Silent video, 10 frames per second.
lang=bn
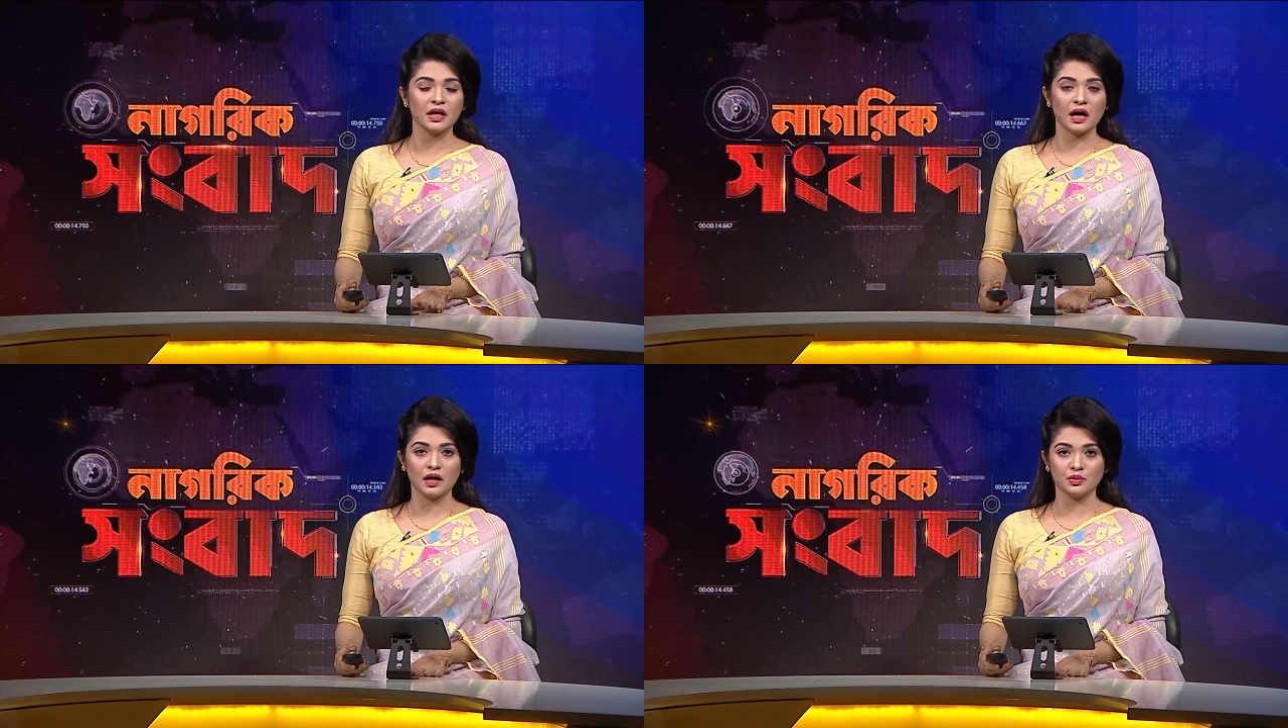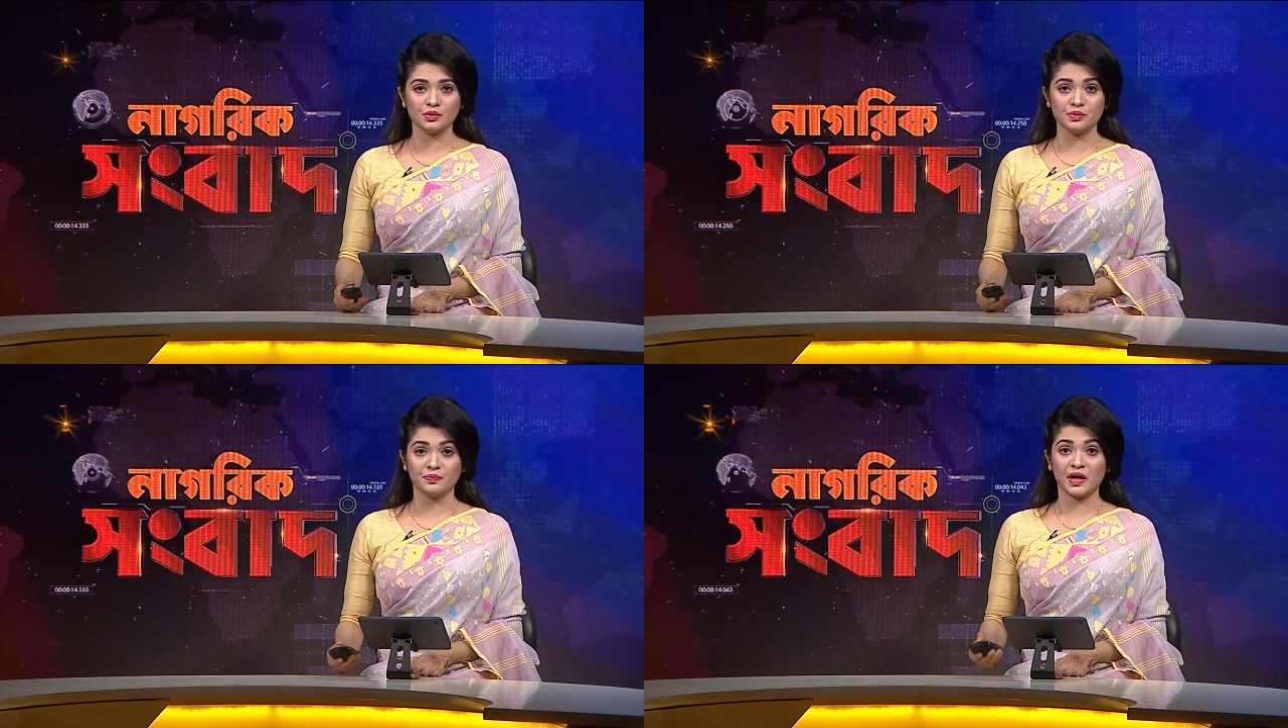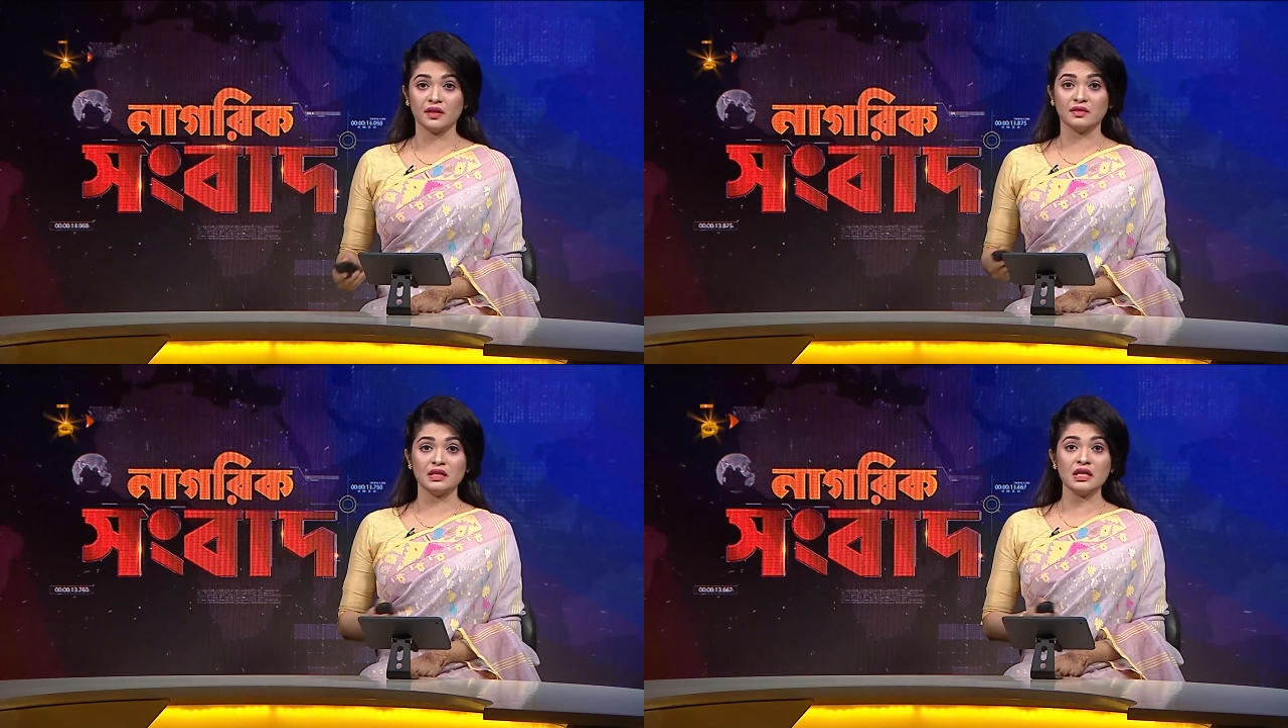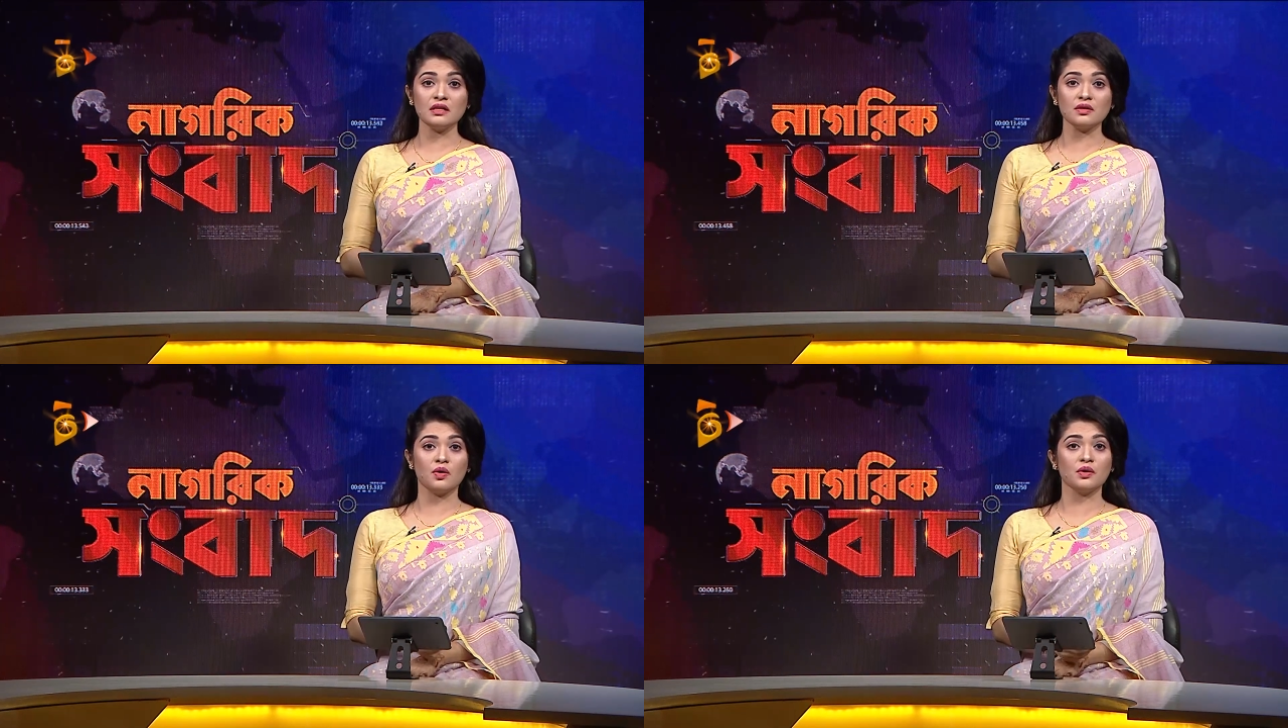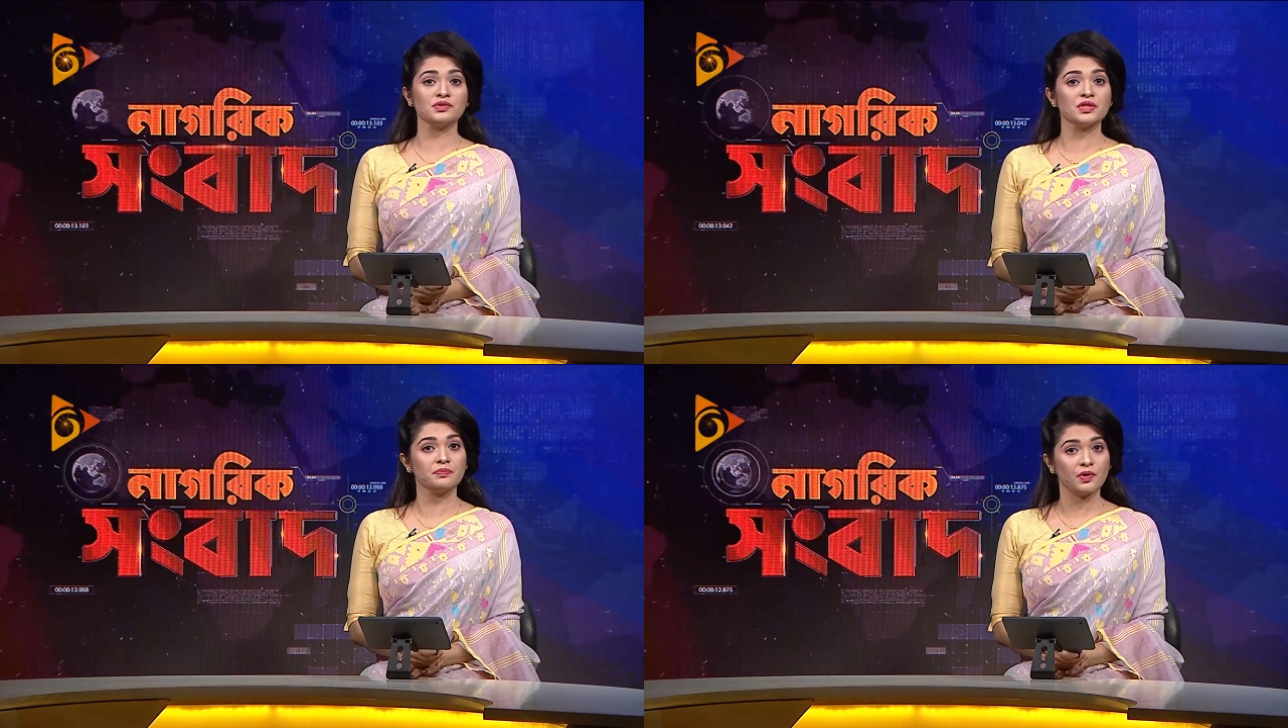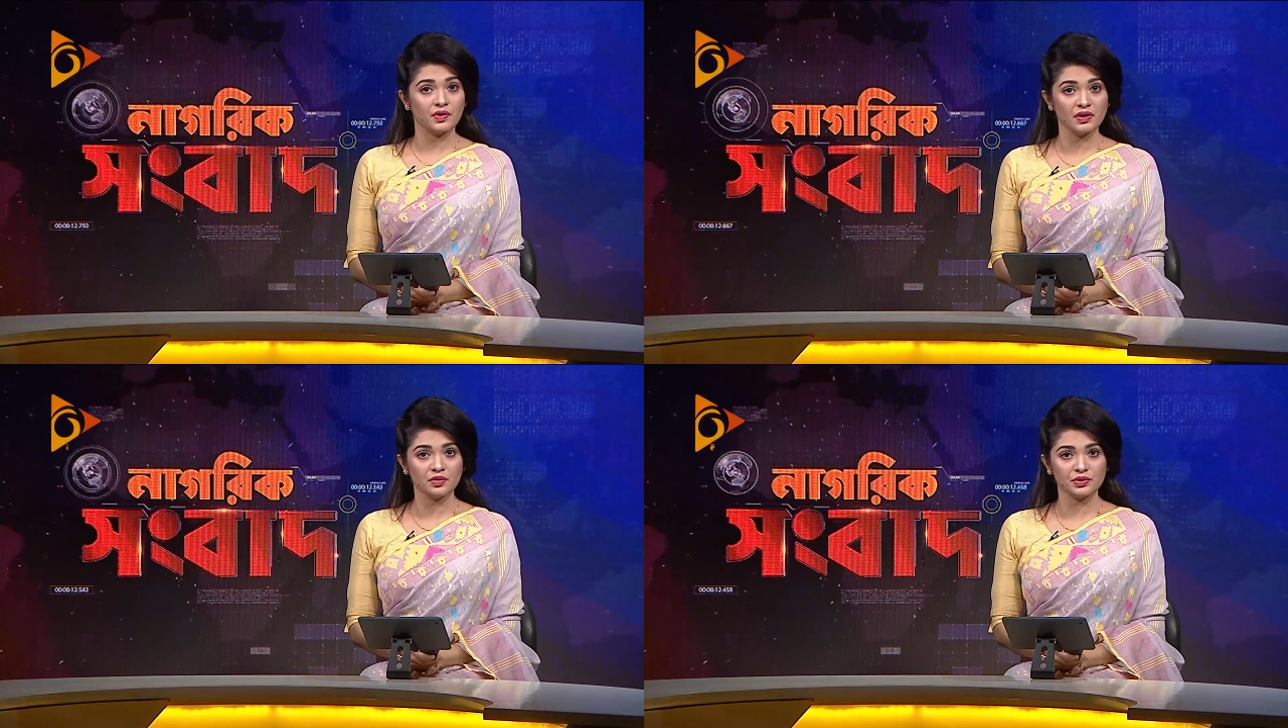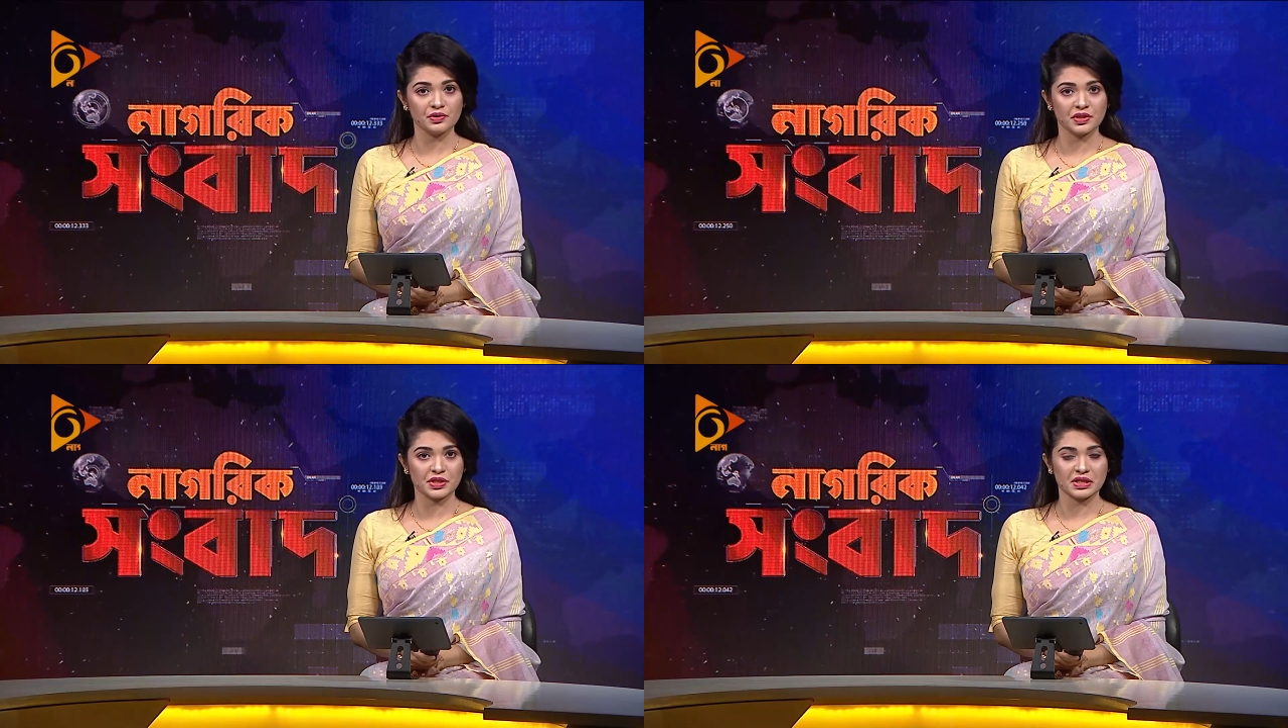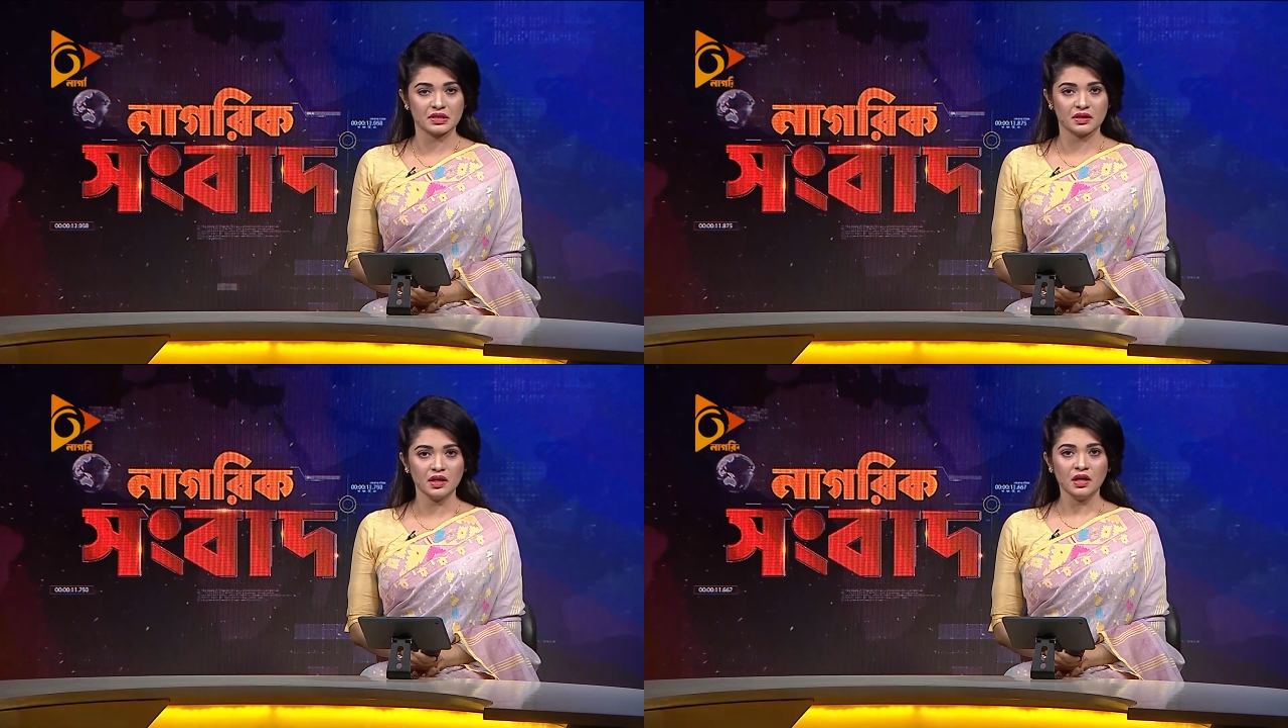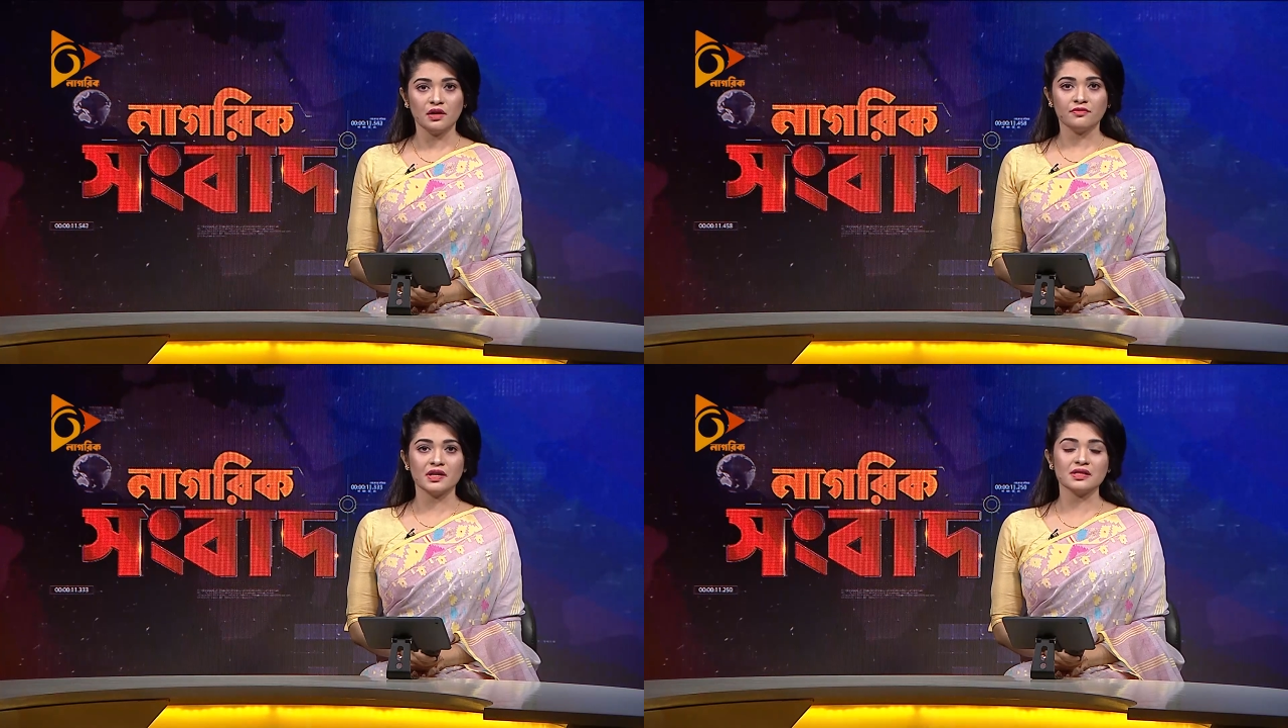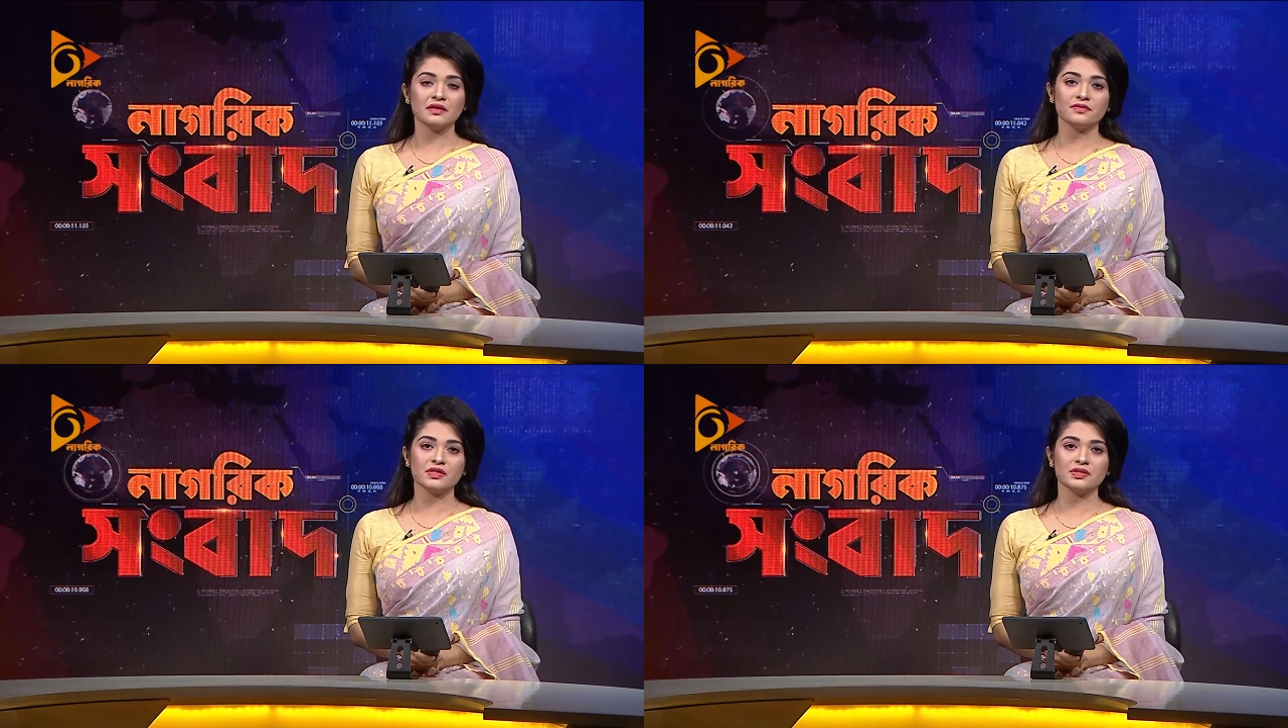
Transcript: আগুন প্রায় তিন ঘন্টা পর নিয়ন্ত্রণে এসেছে ফায়ার সার্ভিস